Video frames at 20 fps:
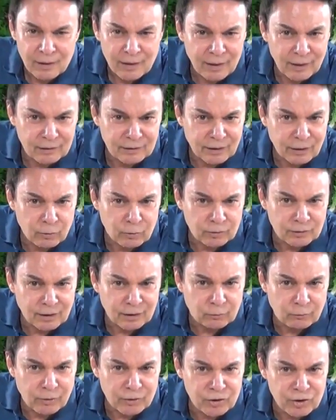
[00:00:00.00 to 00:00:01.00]
Quer entrar em
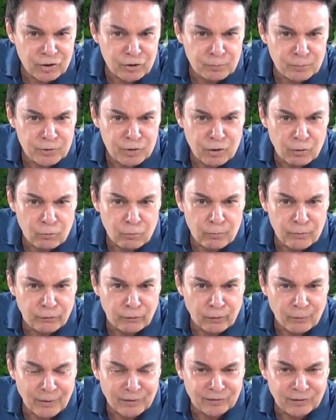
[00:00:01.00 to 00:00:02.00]
contato com a gente, pedir alguma
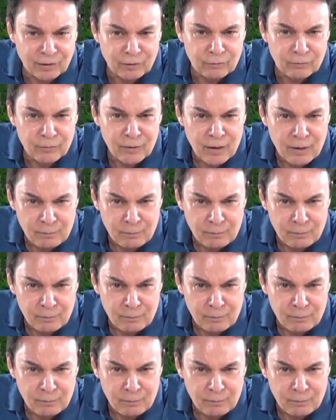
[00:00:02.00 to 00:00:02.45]
informação?